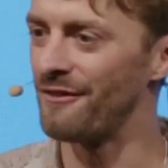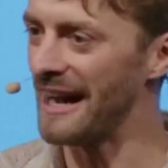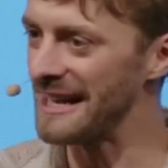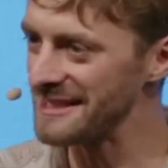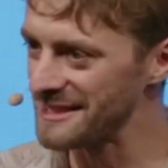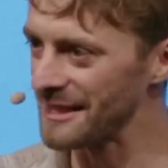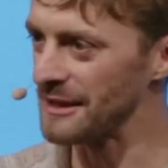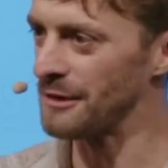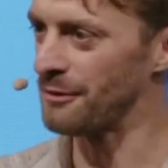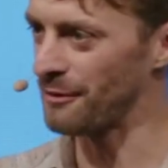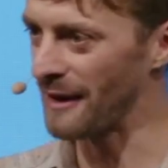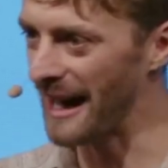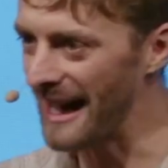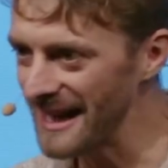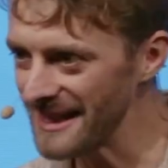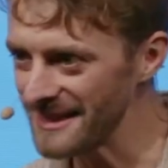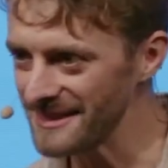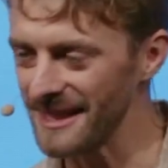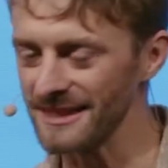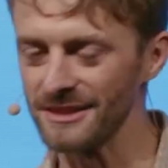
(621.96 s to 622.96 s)
weitere
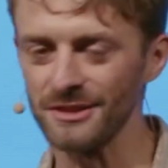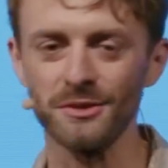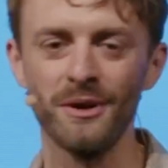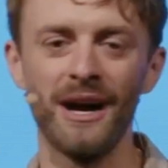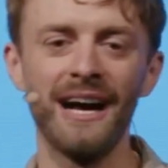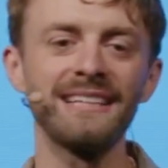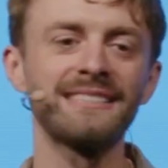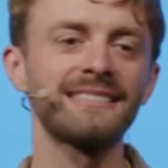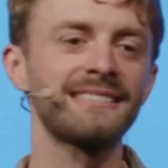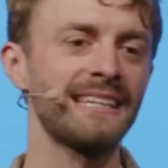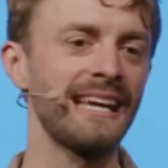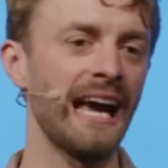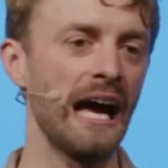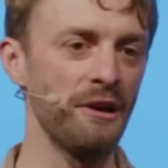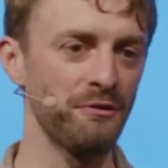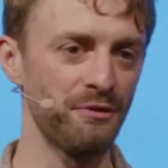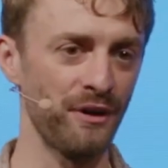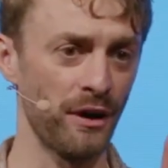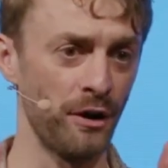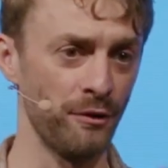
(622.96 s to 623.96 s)
Fragen dazu hast, geh
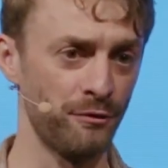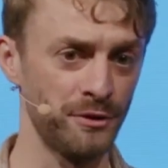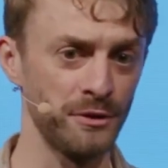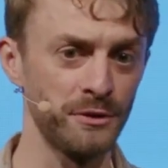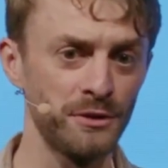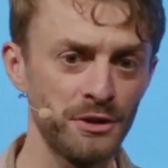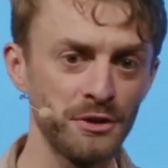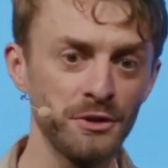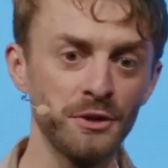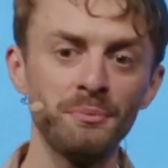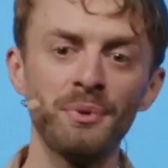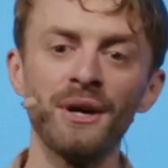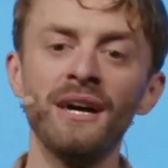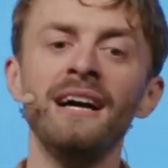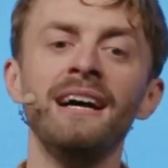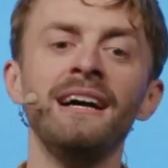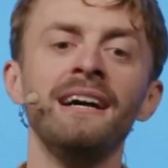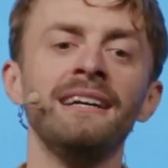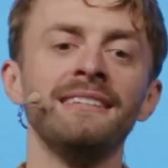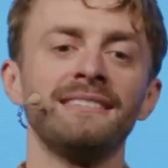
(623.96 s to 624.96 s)
einfach auf YouTube.
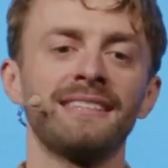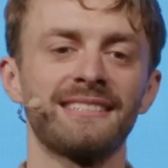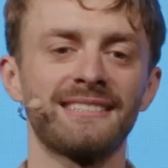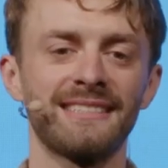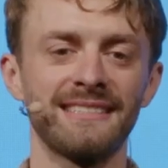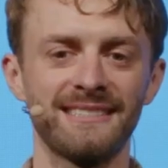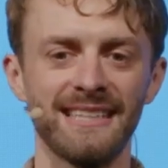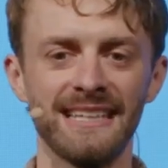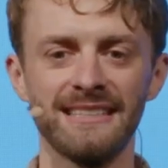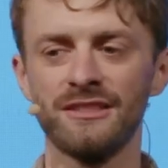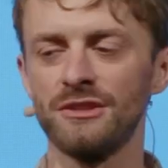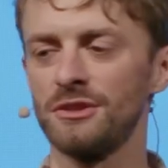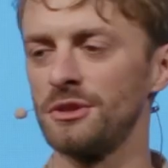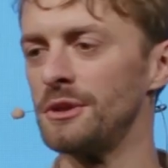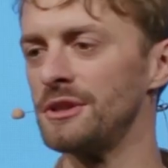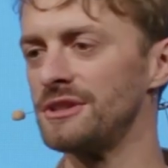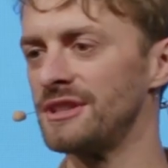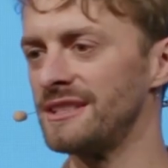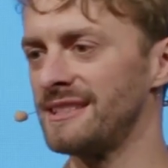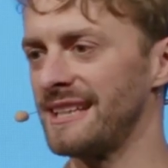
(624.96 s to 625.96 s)
Das Gesetz
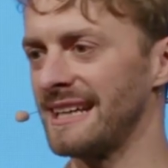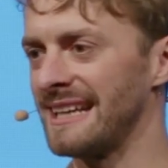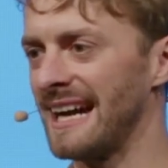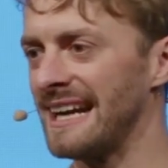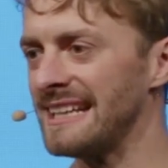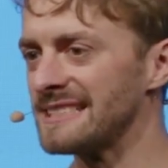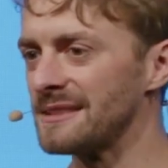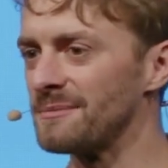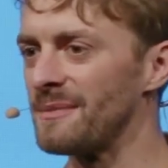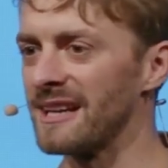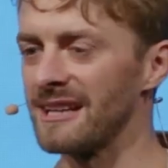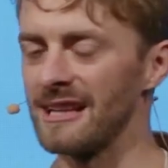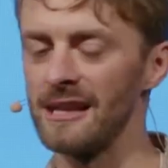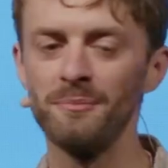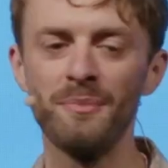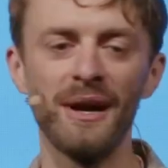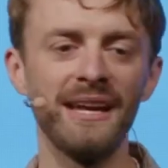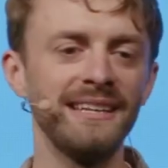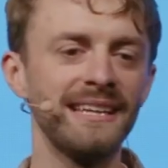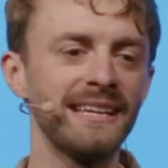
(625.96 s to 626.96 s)
tötet, der Geist macht
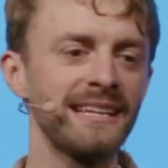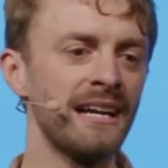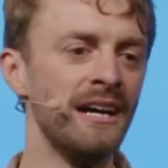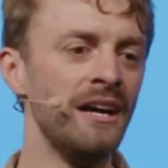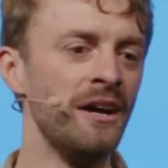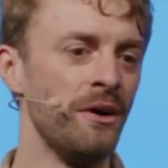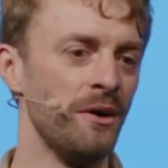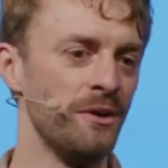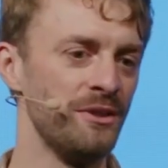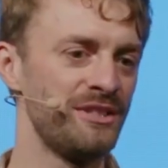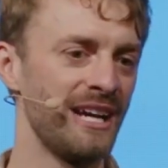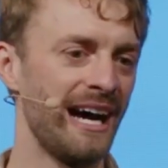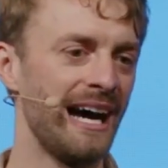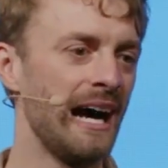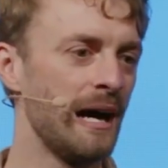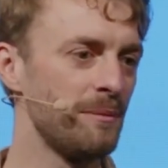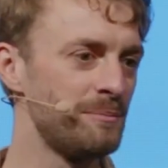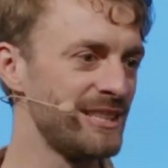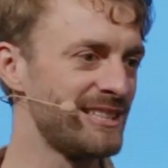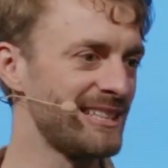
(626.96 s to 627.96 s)
lebendig. Und da
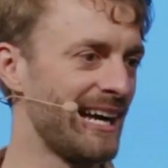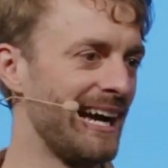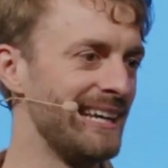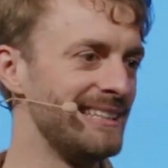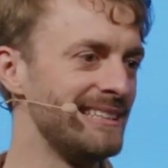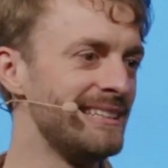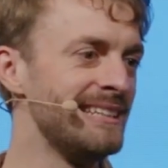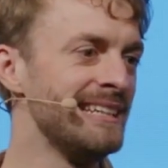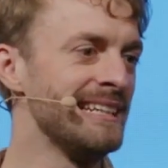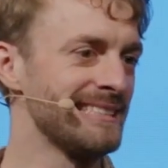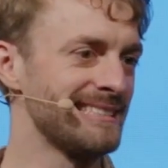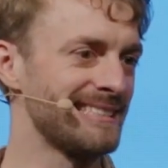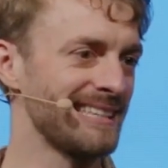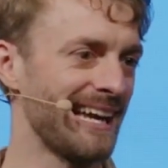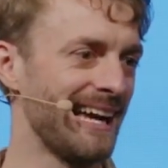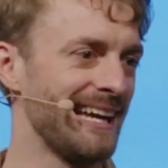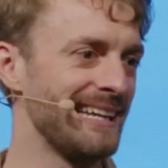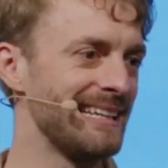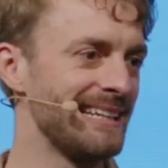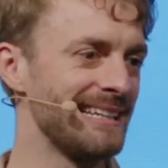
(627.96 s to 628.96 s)
habe ich eine
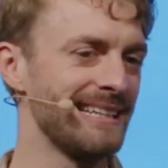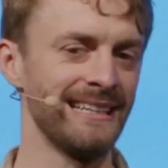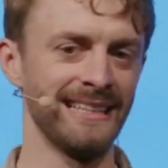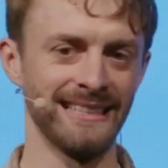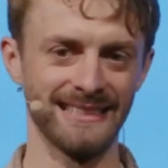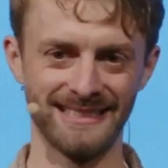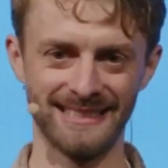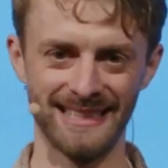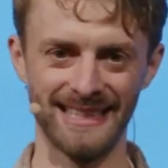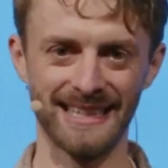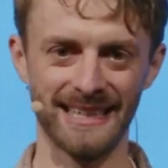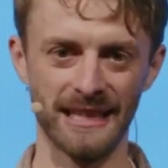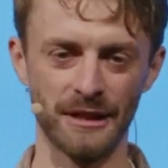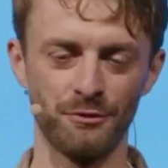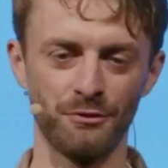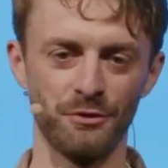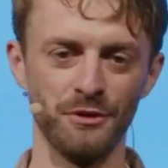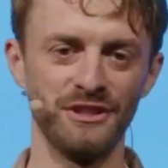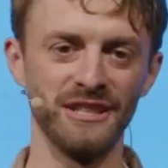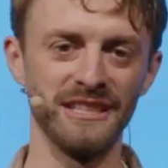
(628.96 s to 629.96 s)
Dreier-Serie
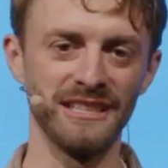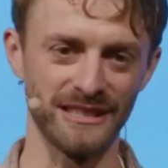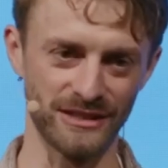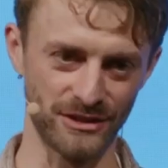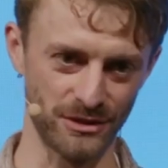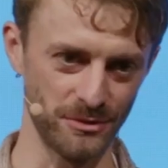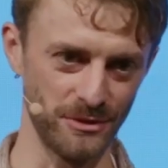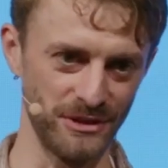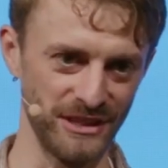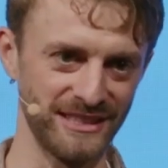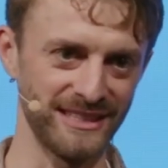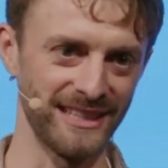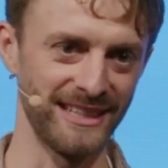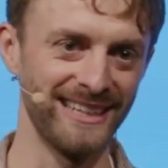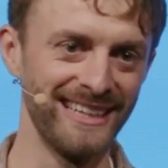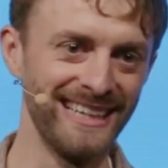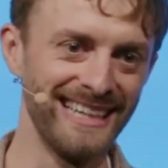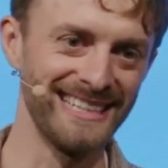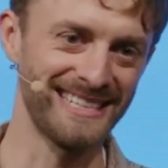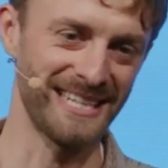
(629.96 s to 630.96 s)
für dich zu
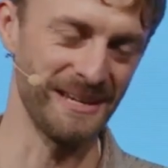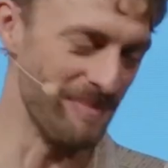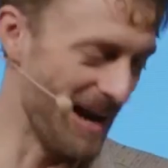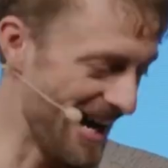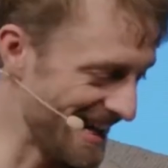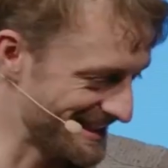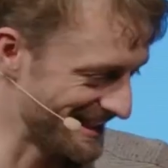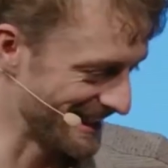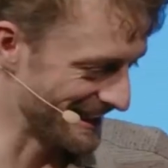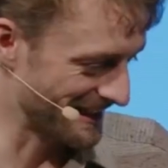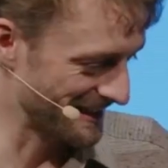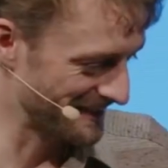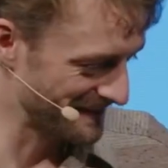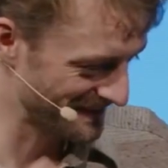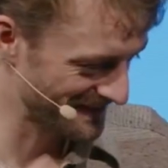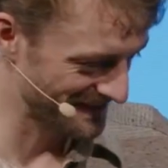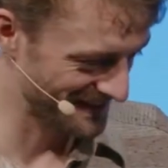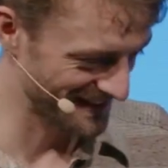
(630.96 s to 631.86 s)
dieser Thematik.